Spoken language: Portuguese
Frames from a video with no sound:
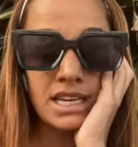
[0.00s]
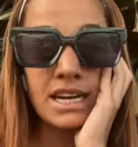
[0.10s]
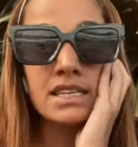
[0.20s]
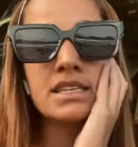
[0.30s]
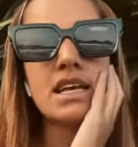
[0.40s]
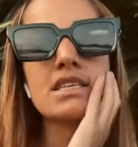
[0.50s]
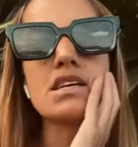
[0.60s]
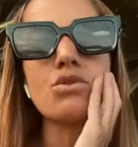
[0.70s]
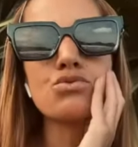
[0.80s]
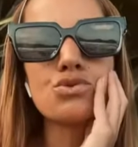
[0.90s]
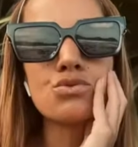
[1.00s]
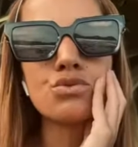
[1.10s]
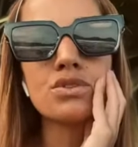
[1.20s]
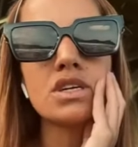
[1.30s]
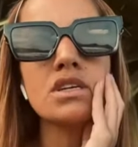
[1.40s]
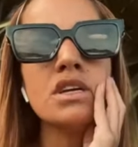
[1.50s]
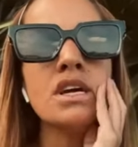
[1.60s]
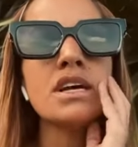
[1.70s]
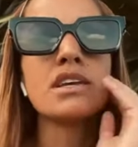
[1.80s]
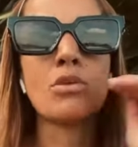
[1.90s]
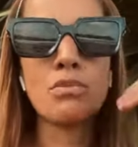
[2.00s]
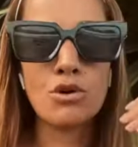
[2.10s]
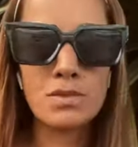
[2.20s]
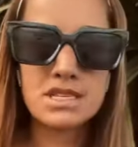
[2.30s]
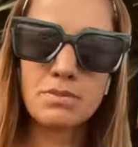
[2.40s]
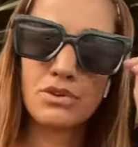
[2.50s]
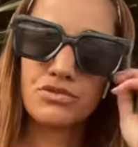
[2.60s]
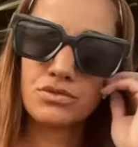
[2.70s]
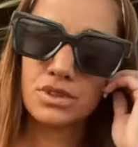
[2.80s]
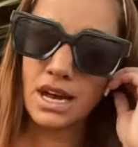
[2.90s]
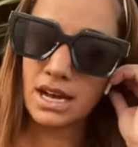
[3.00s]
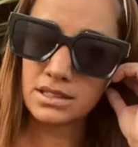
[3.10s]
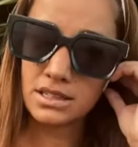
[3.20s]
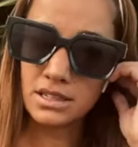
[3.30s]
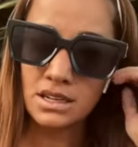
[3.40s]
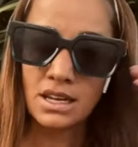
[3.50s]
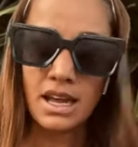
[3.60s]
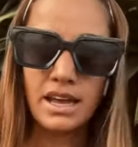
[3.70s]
E aí nessa consulta, que é um pouco mais aprofundada,